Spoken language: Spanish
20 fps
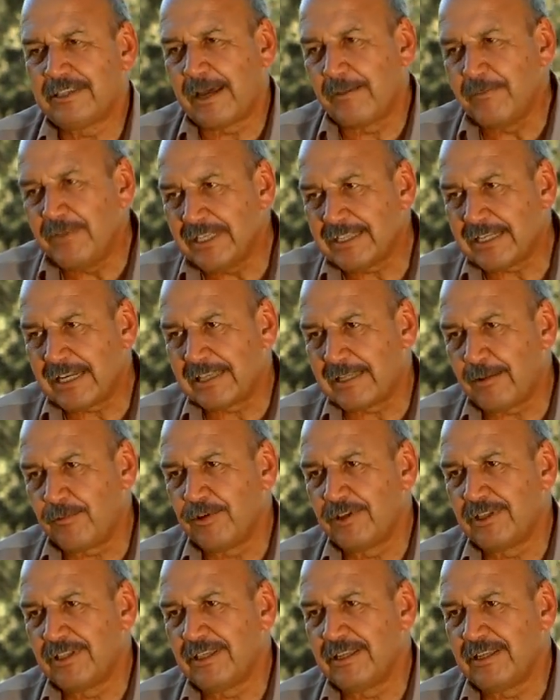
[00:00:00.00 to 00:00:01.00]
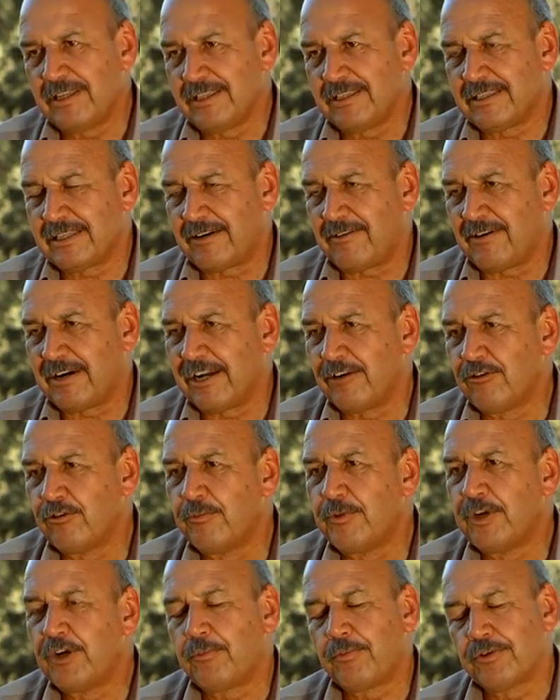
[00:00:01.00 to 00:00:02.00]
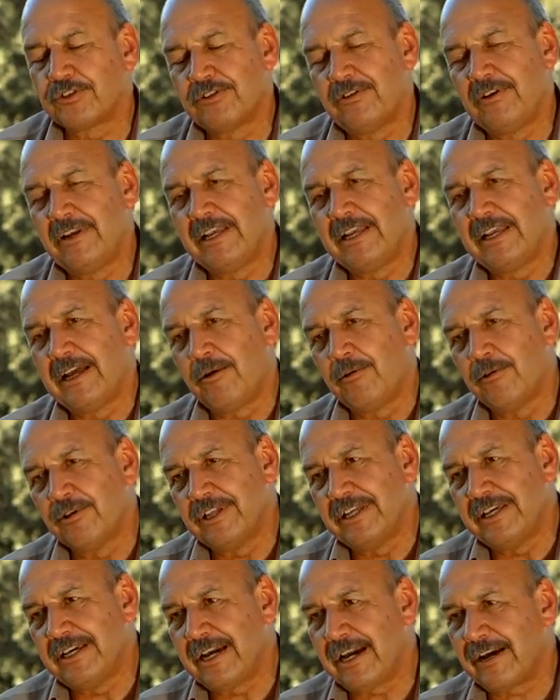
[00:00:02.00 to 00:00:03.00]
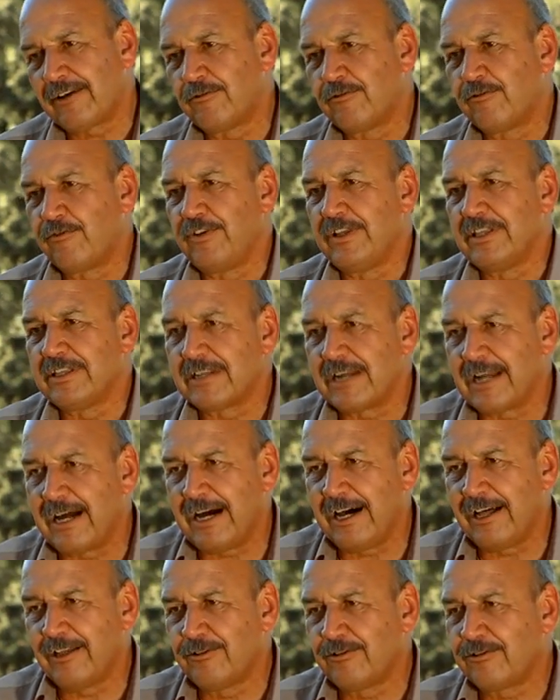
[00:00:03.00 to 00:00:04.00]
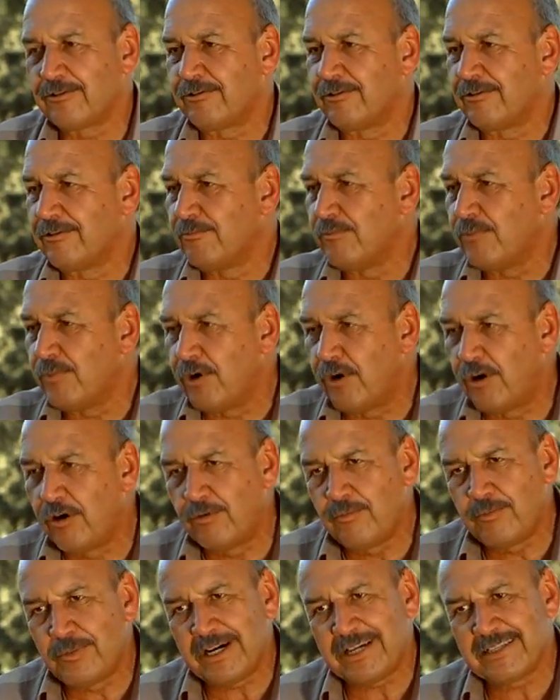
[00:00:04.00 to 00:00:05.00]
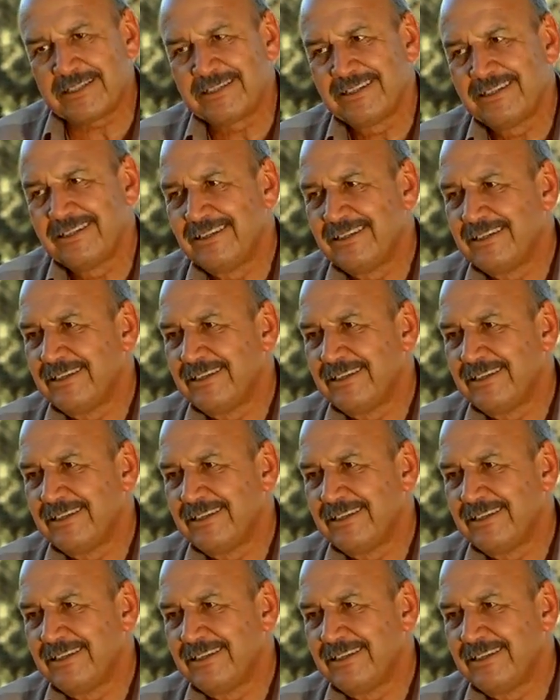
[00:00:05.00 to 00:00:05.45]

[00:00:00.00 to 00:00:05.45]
También tratamos de, trabajar lo menos posible en la bodega, con filtrados, con bombas.